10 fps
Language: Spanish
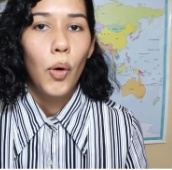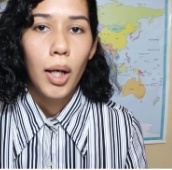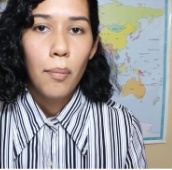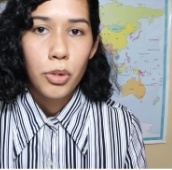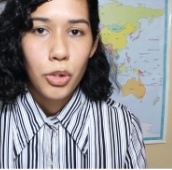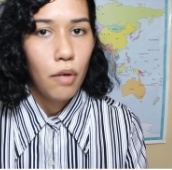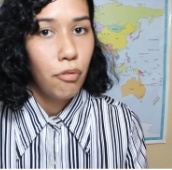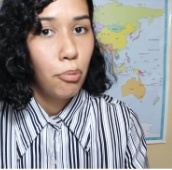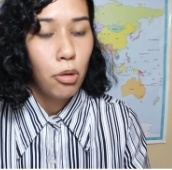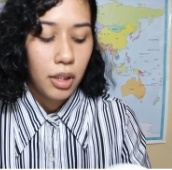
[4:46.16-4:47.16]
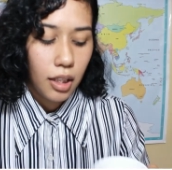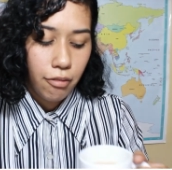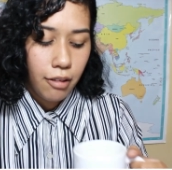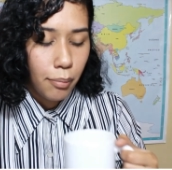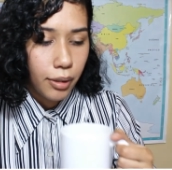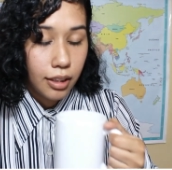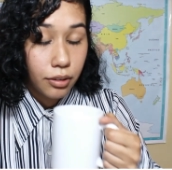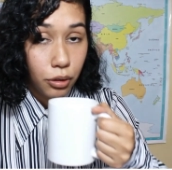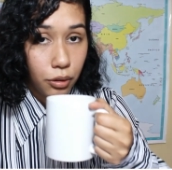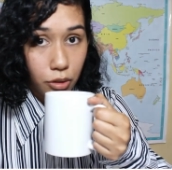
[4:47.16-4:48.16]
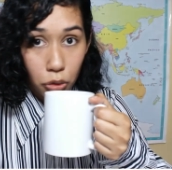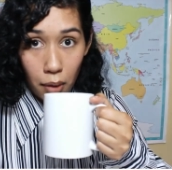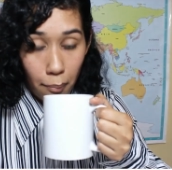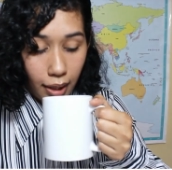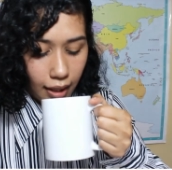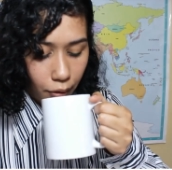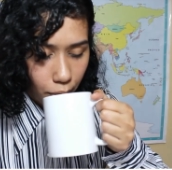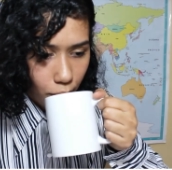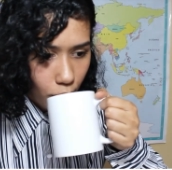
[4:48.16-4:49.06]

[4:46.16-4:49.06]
Oigan, pues yo ya fui por mi café porque esto, esto va para largo.